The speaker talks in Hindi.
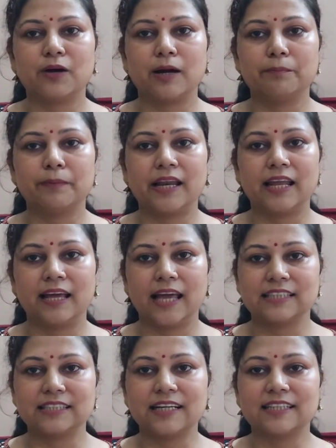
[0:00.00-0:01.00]
तो हम पहले
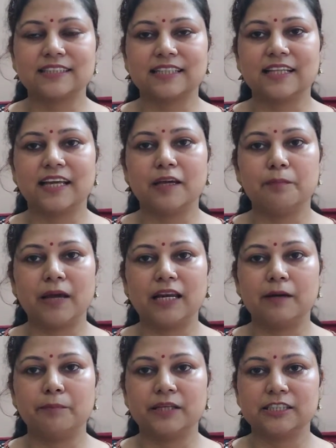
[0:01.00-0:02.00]
ऐसा कर सकते हैं कि
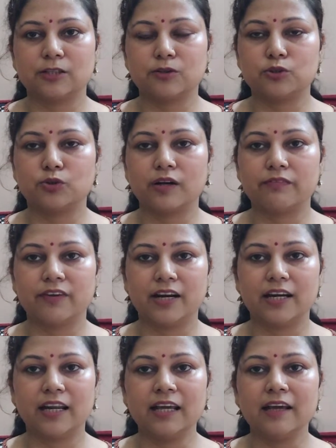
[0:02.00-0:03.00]
पहले हम बेसन को थोड़ा
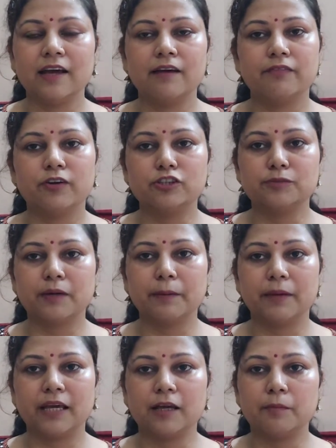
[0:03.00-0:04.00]
फेंट लें फिर
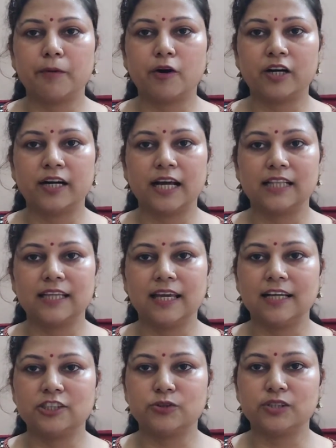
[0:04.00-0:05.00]
उसमें बेकिंग पाउडर डाल दें
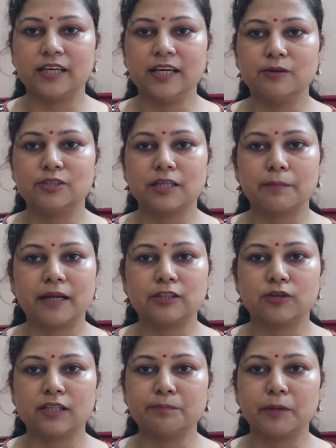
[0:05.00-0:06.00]
एक चुटकी उसके बाद
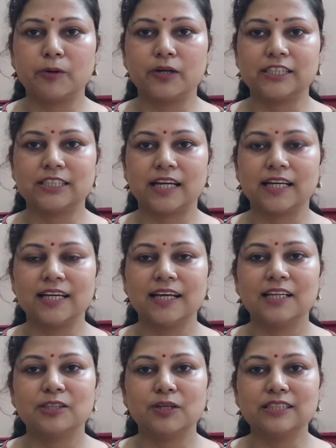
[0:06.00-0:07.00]
तुरंत पकौड़े छाने
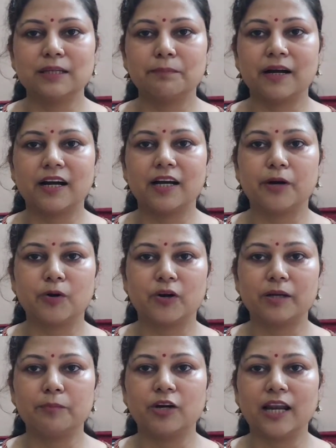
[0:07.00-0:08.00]
तो इससे
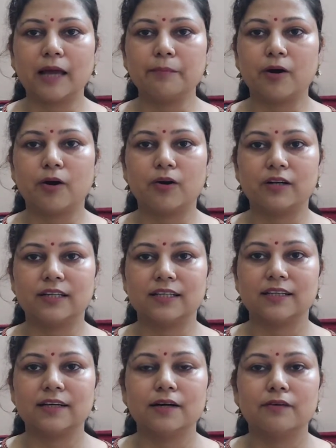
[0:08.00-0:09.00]
पकौड़े मुलायम और